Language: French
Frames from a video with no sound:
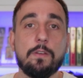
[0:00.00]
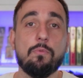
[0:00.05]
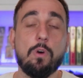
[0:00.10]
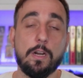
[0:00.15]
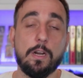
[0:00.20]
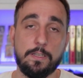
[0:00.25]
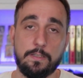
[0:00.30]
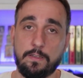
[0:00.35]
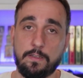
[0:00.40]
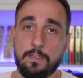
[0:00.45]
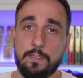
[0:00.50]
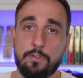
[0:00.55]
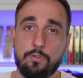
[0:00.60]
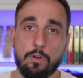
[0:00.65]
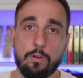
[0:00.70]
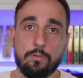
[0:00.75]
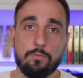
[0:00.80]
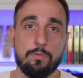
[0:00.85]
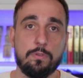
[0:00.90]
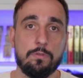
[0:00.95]
voir les
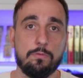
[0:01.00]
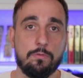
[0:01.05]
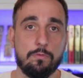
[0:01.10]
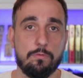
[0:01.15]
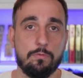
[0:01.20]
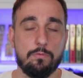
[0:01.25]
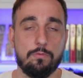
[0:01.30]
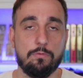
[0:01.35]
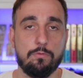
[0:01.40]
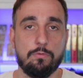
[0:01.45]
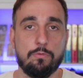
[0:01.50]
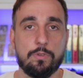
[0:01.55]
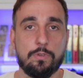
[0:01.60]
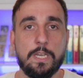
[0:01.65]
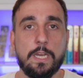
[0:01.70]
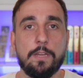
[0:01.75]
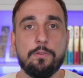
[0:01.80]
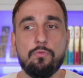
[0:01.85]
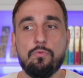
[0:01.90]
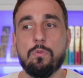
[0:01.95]
éditeurs de, de
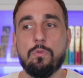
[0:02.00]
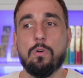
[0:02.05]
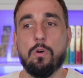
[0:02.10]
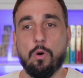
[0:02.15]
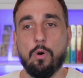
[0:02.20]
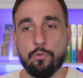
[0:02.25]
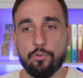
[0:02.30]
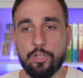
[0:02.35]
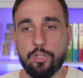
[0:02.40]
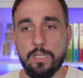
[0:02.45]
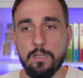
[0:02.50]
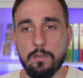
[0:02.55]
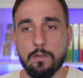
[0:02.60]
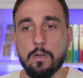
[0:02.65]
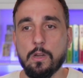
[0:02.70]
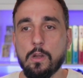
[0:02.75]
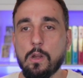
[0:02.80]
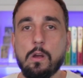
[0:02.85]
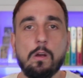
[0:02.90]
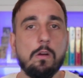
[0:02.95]
Caillou euh, en Chine
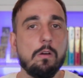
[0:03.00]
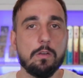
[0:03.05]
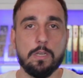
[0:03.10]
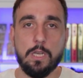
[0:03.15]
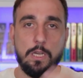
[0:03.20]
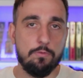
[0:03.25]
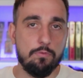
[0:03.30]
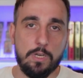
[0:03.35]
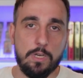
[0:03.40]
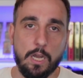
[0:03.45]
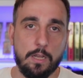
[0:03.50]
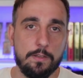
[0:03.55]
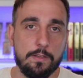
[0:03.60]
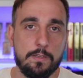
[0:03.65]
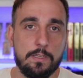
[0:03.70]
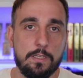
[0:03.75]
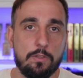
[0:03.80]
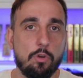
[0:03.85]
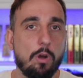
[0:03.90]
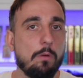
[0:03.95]
Caillou qui est un
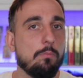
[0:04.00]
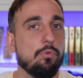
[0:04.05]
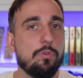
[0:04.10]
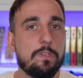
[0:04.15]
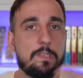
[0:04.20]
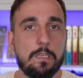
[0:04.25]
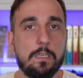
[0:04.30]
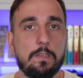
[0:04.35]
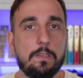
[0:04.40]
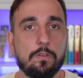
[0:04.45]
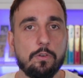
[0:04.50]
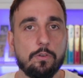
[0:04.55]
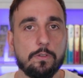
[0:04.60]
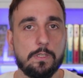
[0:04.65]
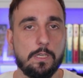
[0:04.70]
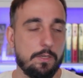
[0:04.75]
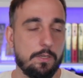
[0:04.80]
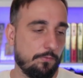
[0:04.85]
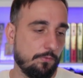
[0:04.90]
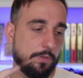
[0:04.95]
éditeur
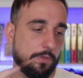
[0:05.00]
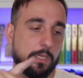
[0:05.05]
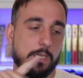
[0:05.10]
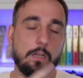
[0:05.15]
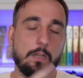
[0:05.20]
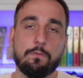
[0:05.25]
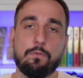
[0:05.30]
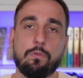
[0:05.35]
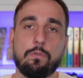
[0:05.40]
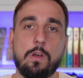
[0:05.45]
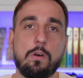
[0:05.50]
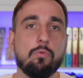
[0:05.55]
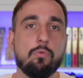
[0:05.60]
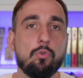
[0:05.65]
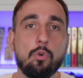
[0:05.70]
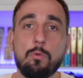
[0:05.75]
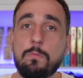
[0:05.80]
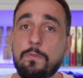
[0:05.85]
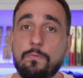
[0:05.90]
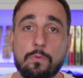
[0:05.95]
multi-licence, hein. ils font des cartes sur
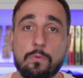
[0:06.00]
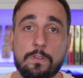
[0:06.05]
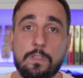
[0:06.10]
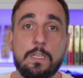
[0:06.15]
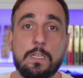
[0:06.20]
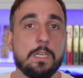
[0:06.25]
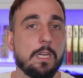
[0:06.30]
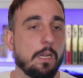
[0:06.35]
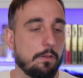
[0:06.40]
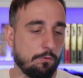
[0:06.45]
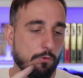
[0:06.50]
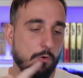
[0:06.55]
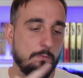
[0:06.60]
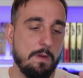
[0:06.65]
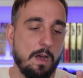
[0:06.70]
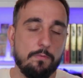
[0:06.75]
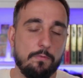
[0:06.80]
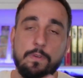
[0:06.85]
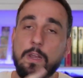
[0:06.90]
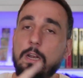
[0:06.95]
Naruto, mais ils font aussi des cartes sur
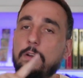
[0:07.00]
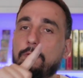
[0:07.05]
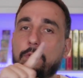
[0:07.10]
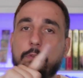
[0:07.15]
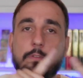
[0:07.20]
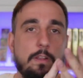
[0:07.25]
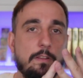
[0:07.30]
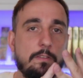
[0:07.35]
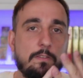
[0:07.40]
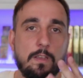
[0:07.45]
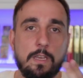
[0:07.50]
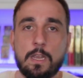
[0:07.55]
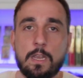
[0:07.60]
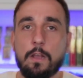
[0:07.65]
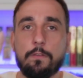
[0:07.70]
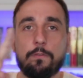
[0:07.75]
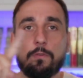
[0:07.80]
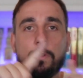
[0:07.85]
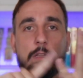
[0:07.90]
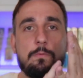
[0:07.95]
Marvel, sur
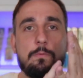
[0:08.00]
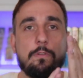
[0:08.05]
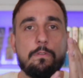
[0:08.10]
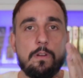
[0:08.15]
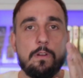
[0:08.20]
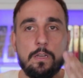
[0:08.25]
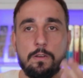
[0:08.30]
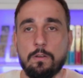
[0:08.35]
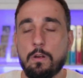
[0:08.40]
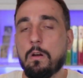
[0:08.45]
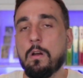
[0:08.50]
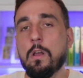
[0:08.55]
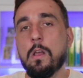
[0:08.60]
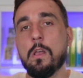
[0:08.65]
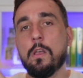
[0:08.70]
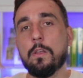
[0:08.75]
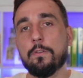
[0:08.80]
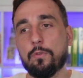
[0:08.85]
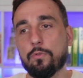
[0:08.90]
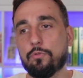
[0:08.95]
Senseiya, sur Demon Slayer,
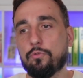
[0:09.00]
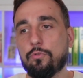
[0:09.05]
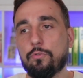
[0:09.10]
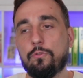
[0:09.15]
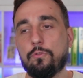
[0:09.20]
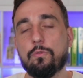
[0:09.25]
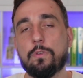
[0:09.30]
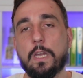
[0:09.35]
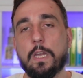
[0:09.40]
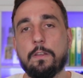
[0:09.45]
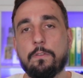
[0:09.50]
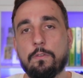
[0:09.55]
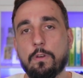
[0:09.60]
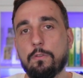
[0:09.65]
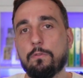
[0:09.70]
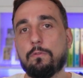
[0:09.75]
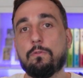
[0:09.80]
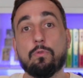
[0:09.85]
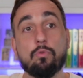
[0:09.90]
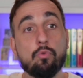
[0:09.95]
sur Jujutsu
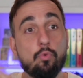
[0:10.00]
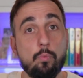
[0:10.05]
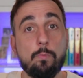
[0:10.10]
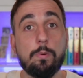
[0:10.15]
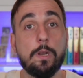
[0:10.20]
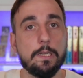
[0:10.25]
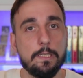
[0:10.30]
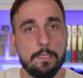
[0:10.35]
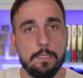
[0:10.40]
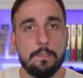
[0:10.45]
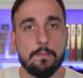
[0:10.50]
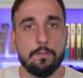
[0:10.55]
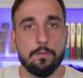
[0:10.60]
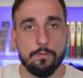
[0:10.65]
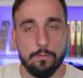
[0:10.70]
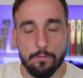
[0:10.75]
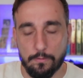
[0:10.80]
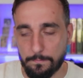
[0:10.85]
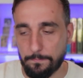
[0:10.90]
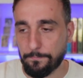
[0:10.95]
Kaisen, sur tout plein de
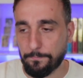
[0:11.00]
licences.